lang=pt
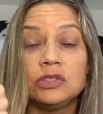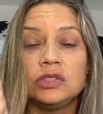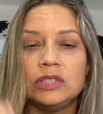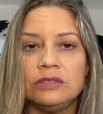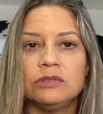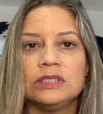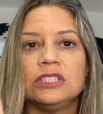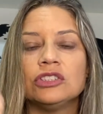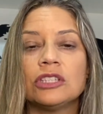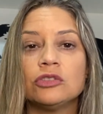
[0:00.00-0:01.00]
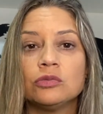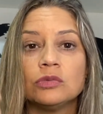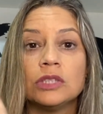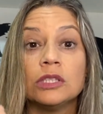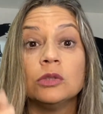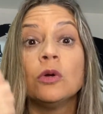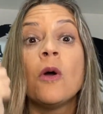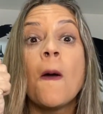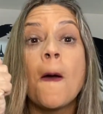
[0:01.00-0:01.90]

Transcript: sim, você está juntando